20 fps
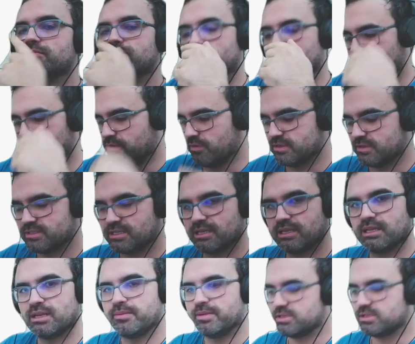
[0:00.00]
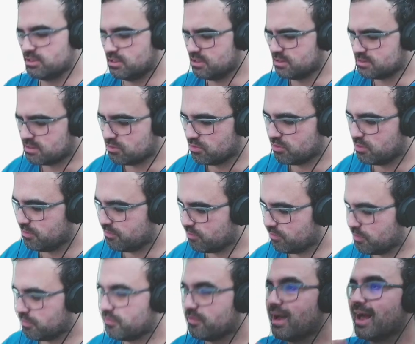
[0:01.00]
e eu vou fazendo aqui na minha utilizadora e vou
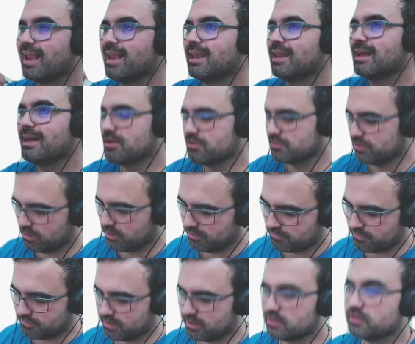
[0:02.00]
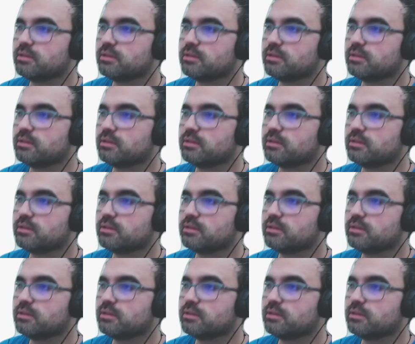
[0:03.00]
falando e grifando.